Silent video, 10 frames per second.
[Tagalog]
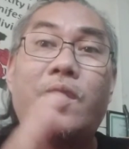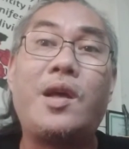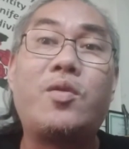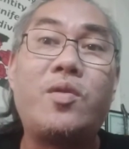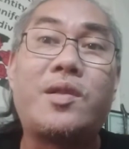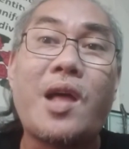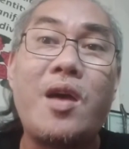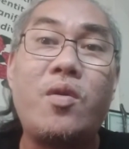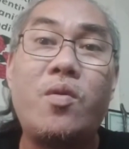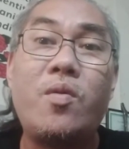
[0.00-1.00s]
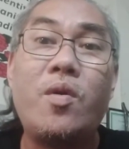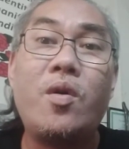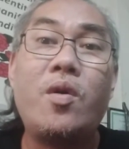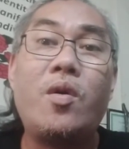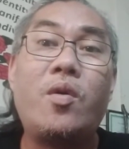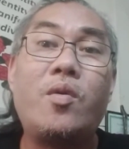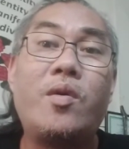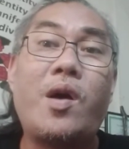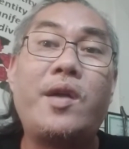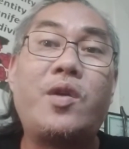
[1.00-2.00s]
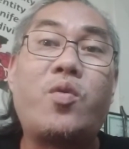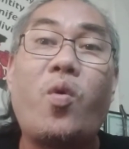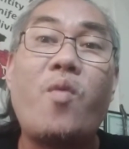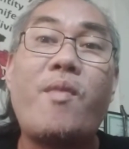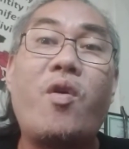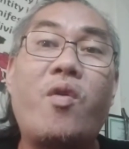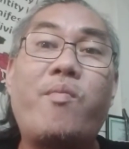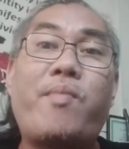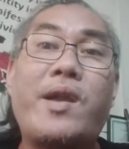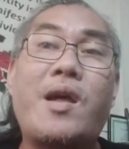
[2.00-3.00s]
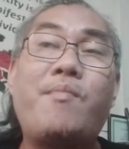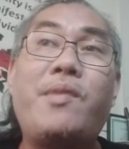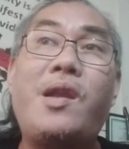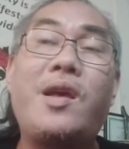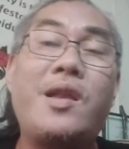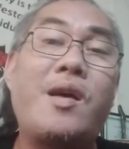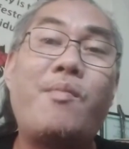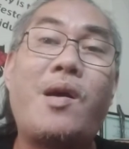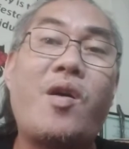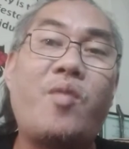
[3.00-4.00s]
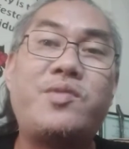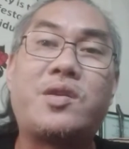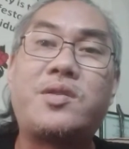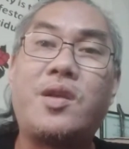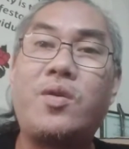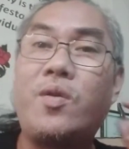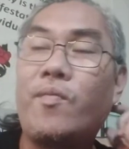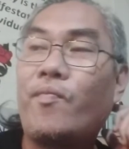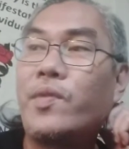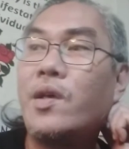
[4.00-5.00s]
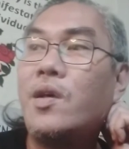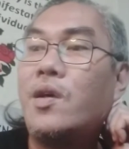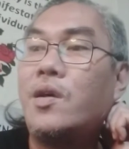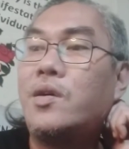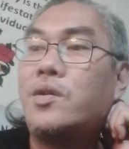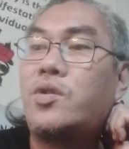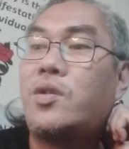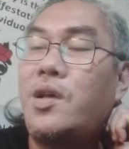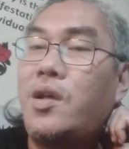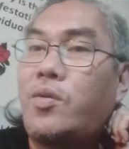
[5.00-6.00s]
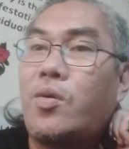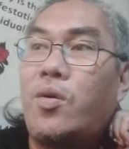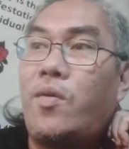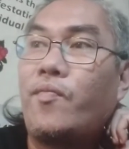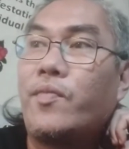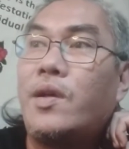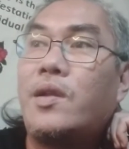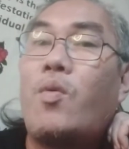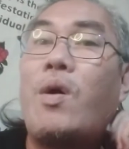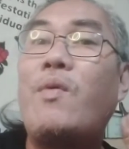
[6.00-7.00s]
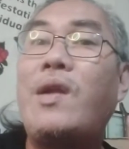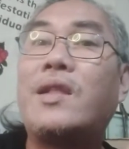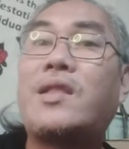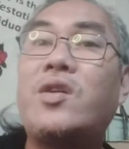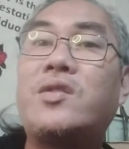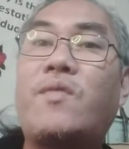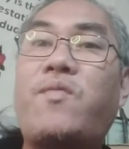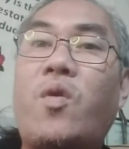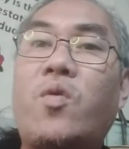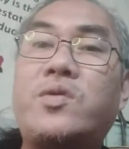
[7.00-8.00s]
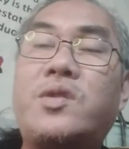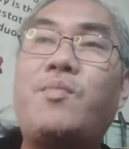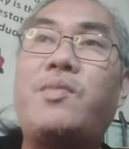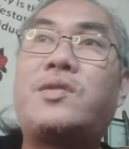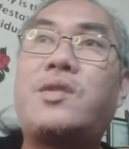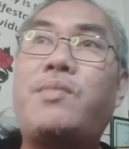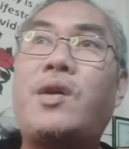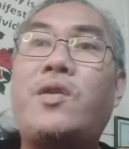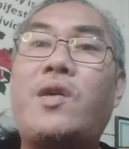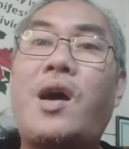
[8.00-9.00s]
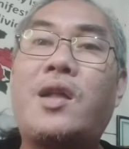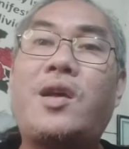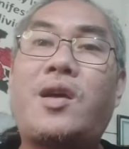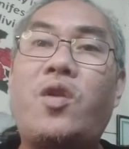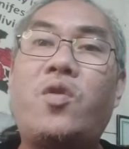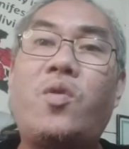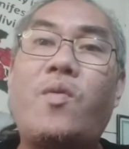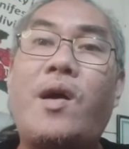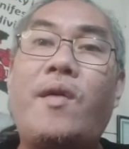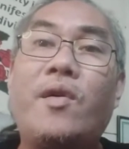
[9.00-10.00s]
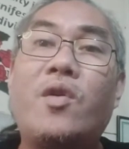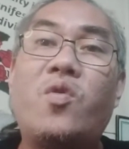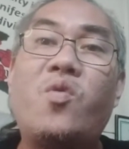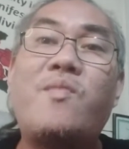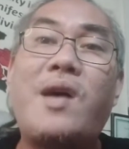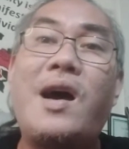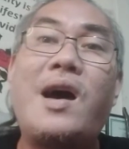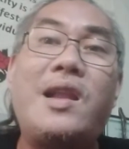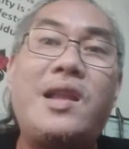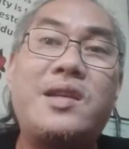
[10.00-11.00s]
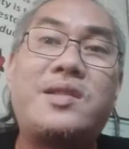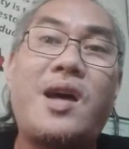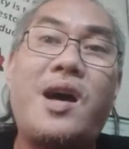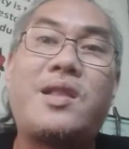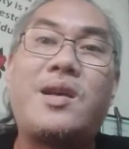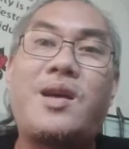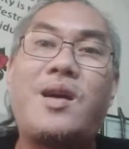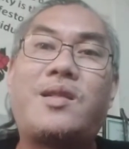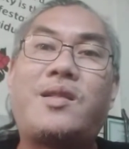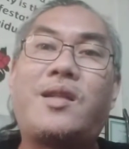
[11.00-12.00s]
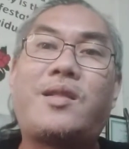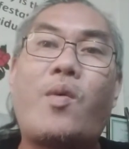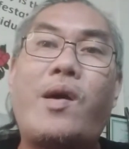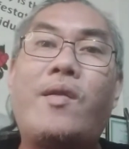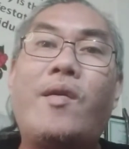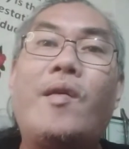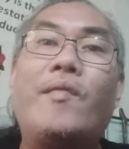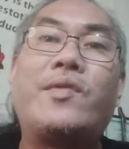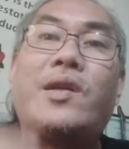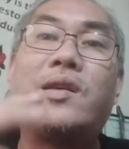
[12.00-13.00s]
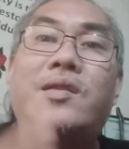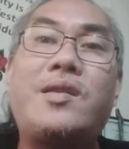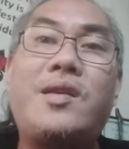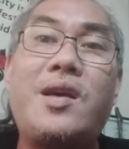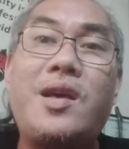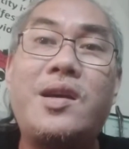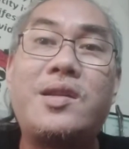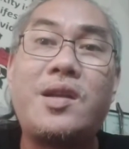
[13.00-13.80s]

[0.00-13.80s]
eh doon tayo uh, nagkukumahog para bilhin ang mga objects na yon. So dito, nawawala tayo sa focus. Ibig sabihin ng ating kaluluwa umaalis sa ating katawan na nagiging